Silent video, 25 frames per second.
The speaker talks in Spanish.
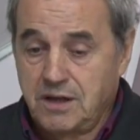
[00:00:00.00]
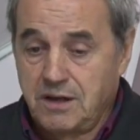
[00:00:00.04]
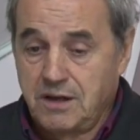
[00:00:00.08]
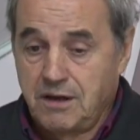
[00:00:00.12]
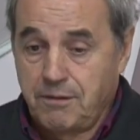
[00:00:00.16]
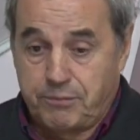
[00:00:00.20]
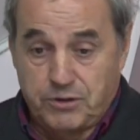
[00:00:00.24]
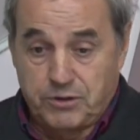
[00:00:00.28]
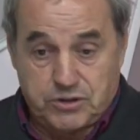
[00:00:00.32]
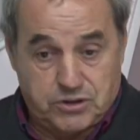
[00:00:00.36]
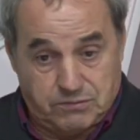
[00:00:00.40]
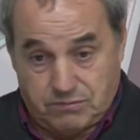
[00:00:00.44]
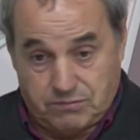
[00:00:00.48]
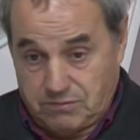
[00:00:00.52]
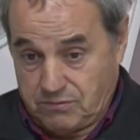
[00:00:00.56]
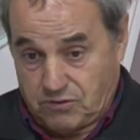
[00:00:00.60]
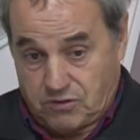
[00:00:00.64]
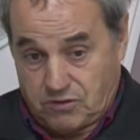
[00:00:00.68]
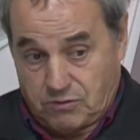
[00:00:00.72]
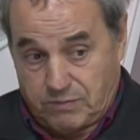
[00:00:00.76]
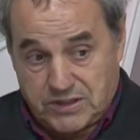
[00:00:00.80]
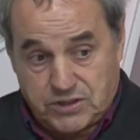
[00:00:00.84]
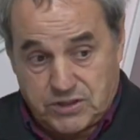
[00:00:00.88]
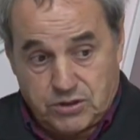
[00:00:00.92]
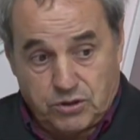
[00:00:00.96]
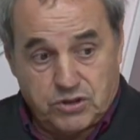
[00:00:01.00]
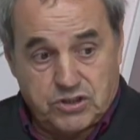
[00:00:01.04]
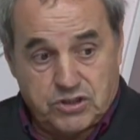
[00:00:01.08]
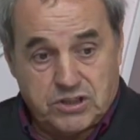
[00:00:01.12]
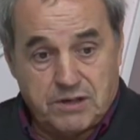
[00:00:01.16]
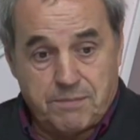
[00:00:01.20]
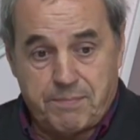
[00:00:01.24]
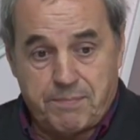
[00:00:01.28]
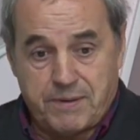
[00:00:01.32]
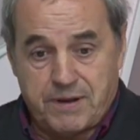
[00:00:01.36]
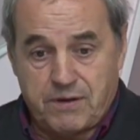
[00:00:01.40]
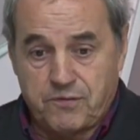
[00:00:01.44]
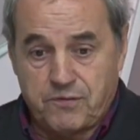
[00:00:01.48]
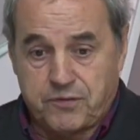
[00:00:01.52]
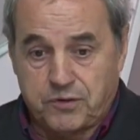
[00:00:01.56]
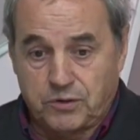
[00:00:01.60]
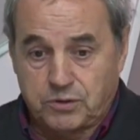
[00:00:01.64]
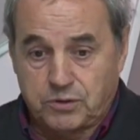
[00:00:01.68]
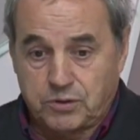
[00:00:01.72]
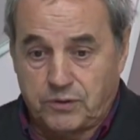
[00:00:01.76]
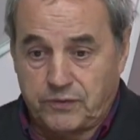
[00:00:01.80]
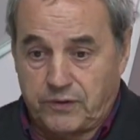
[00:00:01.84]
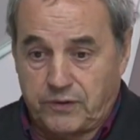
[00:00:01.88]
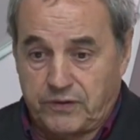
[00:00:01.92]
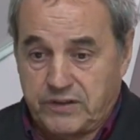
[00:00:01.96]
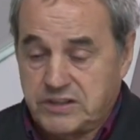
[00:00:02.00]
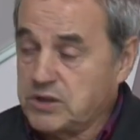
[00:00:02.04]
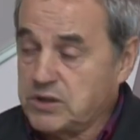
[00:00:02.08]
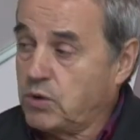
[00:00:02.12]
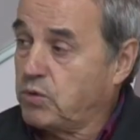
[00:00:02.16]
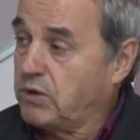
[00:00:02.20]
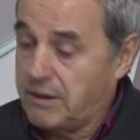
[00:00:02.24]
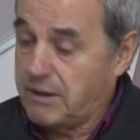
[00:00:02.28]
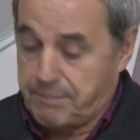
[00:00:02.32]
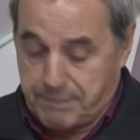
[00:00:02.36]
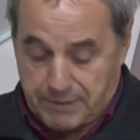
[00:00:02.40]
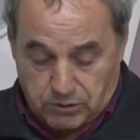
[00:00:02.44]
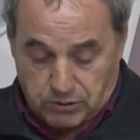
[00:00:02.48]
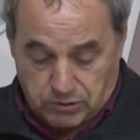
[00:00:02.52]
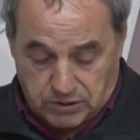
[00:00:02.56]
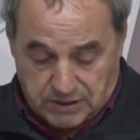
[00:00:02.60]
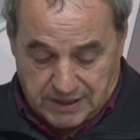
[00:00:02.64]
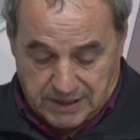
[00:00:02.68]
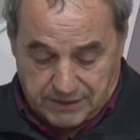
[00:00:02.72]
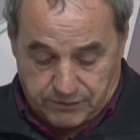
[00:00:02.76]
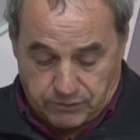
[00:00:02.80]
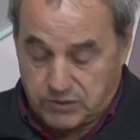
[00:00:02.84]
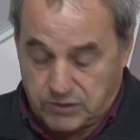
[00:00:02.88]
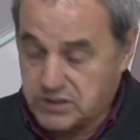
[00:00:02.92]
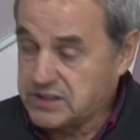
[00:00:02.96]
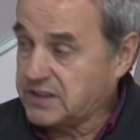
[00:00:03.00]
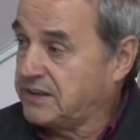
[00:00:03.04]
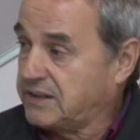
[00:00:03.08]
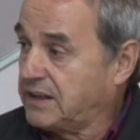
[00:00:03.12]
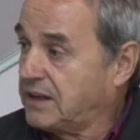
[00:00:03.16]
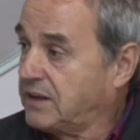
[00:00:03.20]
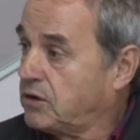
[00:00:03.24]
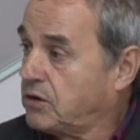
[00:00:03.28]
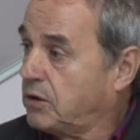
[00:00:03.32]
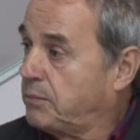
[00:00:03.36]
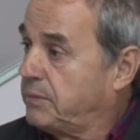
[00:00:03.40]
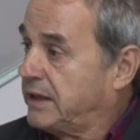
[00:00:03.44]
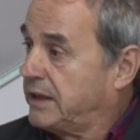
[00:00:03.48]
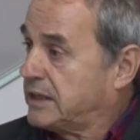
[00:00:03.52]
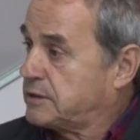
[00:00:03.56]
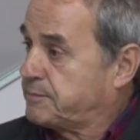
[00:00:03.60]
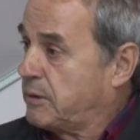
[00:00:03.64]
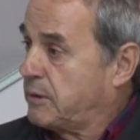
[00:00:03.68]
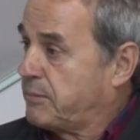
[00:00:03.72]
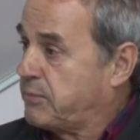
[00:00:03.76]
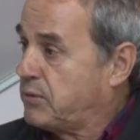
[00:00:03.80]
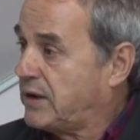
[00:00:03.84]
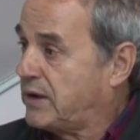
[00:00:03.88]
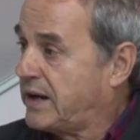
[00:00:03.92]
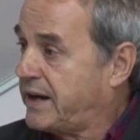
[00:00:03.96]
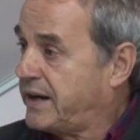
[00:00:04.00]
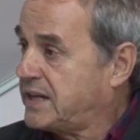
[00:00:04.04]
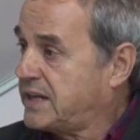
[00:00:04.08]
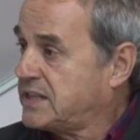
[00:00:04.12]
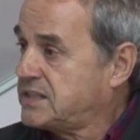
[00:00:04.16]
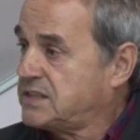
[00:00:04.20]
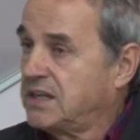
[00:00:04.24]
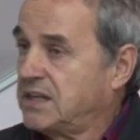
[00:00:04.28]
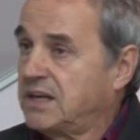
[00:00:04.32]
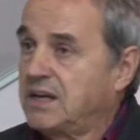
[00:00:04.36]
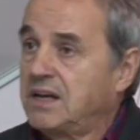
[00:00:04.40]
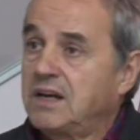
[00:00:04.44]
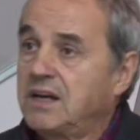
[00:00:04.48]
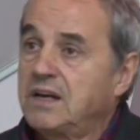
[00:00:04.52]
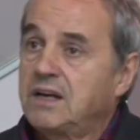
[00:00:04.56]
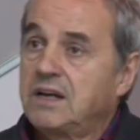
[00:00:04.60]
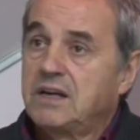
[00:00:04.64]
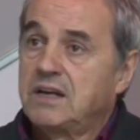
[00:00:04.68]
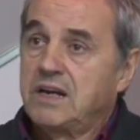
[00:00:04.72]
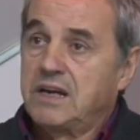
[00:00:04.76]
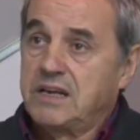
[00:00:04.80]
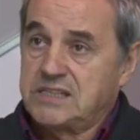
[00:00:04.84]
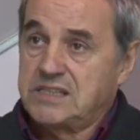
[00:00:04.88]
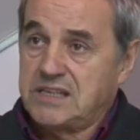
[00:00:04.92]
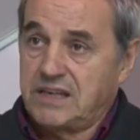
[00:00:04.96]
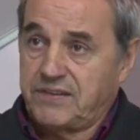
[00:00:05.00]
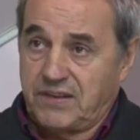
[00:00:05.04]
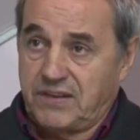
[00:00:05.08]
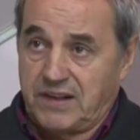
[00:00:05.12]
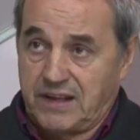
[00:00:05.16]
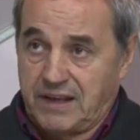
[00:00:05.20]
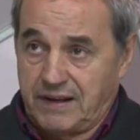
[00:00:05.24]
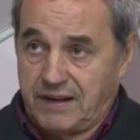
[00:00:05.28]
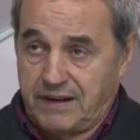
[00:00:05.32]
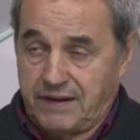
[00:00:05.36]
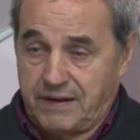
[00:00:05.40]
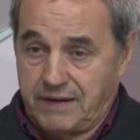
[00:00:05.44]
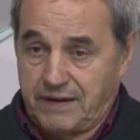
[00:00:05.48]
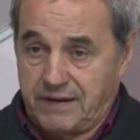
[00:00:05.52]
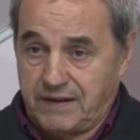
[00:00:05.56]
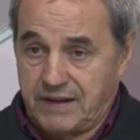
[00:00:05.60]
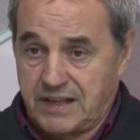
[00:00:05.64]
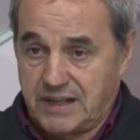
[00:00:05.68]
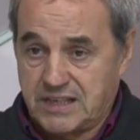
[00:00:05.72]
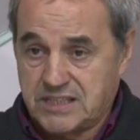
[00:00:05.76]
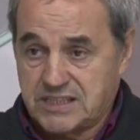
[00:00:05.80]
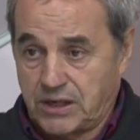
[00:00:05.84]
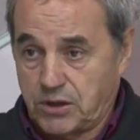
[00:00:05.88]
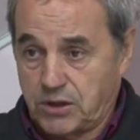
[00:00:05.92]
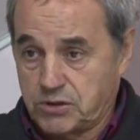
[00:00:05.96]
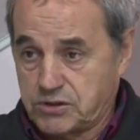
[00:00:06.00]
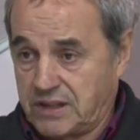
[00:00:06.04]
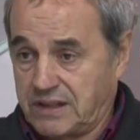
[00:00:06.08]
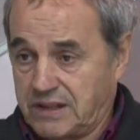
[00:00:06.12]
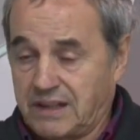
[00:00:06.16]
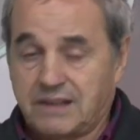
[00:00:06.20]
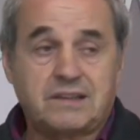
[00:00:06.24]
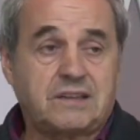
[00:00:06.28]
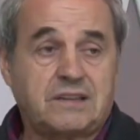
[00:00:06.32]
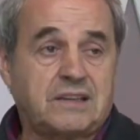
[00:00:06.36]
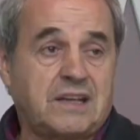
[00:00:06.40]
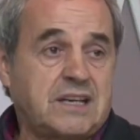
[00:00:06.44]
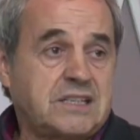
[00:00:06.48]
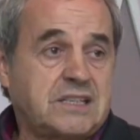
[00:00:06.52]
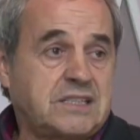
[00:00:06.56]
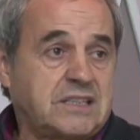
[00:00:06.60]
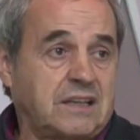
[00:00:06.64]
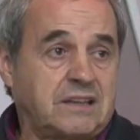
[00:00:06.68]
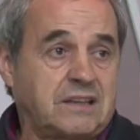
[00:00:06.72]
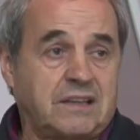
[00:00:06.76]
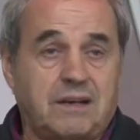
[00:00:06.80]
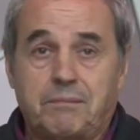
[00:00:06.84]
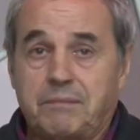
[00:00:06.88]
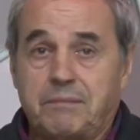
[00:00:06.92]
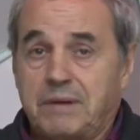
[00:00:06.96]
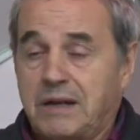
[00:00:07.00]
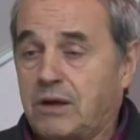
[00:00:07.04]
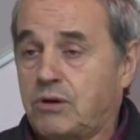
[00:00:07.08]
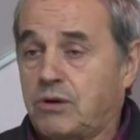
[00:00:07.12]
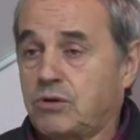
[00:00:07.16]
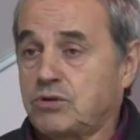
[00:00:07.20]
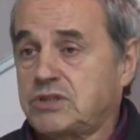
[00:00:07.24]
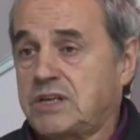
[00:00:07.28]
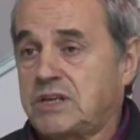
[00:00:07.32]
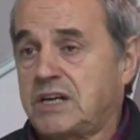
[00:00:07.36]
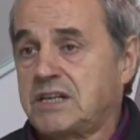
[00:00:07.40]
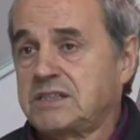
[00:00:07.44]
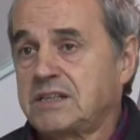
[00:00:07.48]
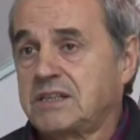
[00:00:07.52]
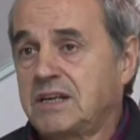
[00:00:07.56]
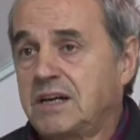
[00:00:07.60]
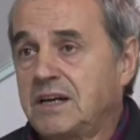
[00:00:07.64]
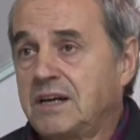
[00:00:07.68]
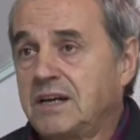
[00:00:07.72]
pues como ha sido siempre, un frontón donde se juega pelota, donde se hacen comidas populares, eh, se hacen ensayos de danzas, se hacen mil cosas,